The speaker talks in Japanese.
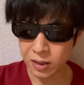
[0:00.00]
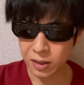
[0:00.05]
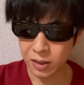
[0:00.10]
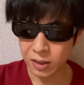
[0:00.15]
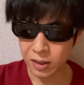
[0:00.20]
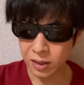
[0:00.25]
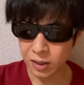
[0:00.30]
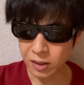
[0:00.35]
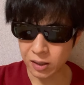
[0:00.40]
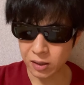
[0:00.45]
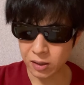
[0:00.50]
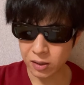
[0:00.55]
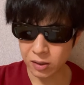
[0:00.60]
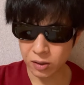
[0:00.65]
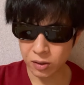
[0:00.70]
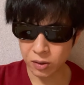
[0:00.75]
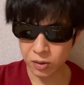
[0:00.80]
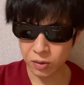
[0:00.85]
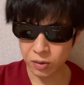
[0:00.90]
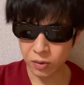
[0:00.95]
えー、
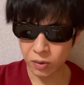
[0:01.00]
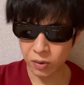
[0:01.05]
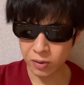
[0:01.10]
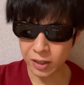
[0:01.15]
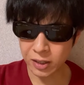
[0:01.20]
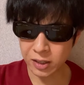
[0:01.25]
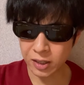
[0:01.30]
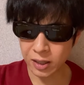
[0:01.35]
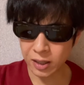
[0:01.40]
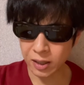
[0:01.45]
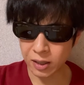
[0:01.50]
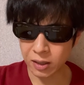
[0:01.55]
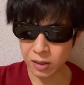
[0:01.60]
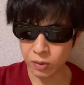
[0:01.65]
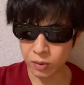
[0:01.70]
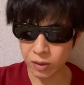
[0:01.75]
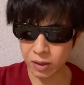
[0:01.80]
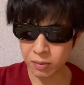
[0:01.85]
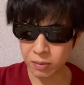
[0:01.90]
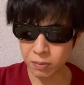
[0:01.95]
就労なしで
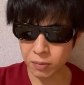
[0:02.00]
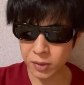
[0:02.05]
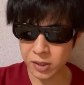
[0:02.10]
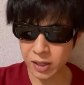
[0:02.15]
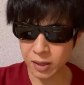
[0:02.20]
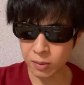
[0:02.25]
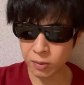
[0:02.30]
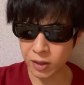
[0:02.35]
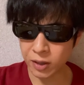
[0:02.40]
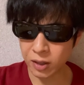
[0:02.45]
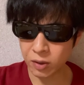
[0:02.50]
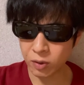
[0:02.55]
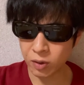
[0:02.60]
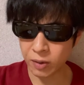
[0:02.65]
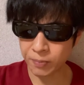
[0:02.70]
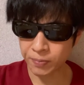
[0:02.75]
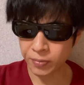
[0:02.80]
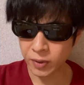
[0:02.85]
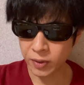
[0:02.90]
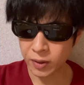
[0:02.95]
よねんビザがもらえるのは、